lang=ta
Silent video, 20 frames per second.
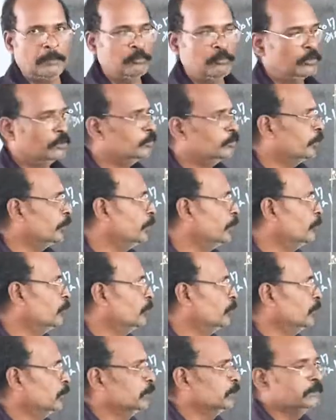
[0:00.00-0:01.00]
அமௌண்ட்டு தொகையை
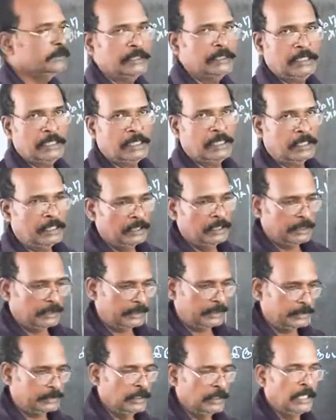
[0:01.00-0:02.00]
போட்டுங்க சரியா
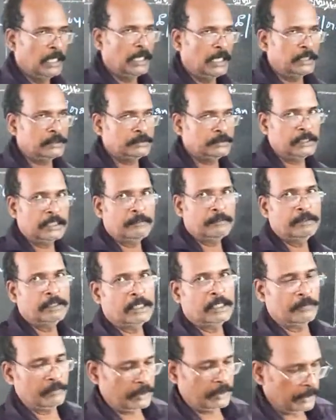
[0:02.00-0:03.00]
ரைட் அடுத்த
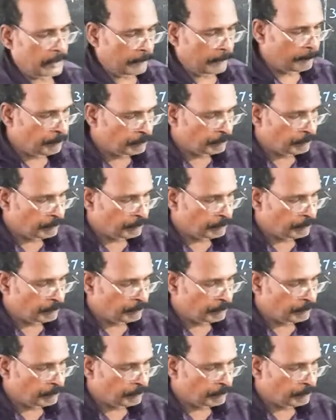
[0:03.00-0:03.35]
நடவடிக்கை கவனிங்க